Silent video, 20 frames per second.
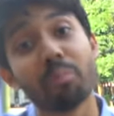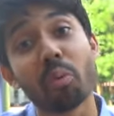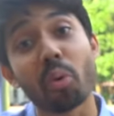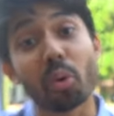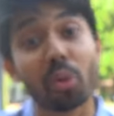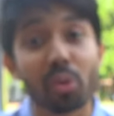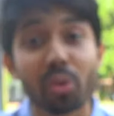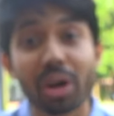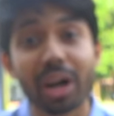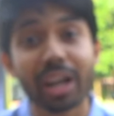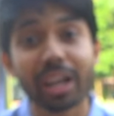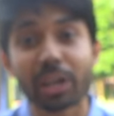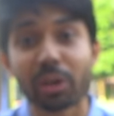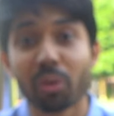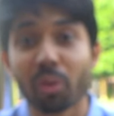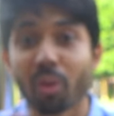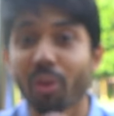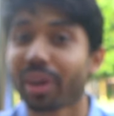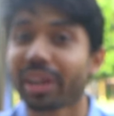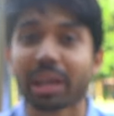বড় কালেও
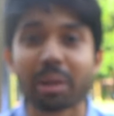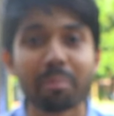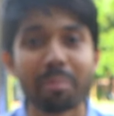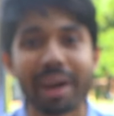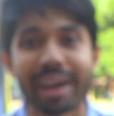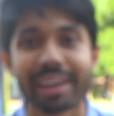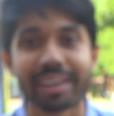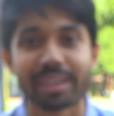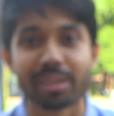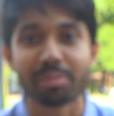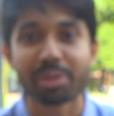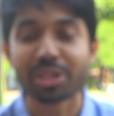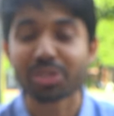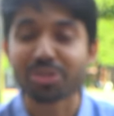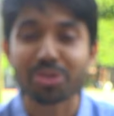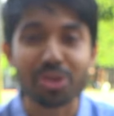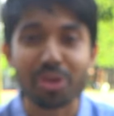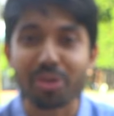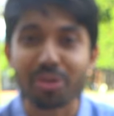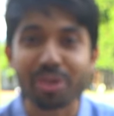অনেকে পায় না বিকজ
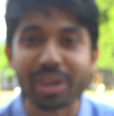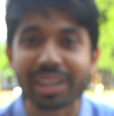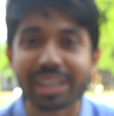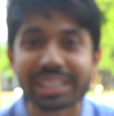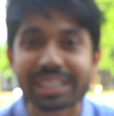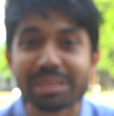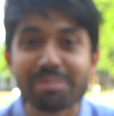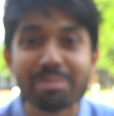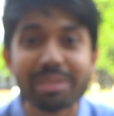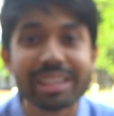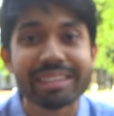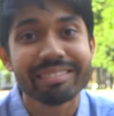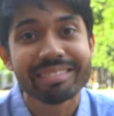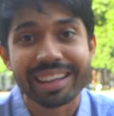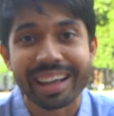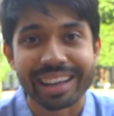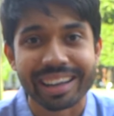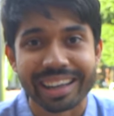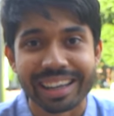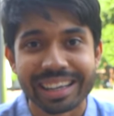ও কখনো একটা টিম লিড
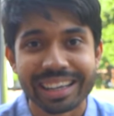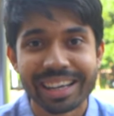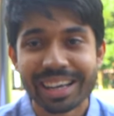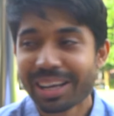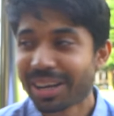দেয় নাই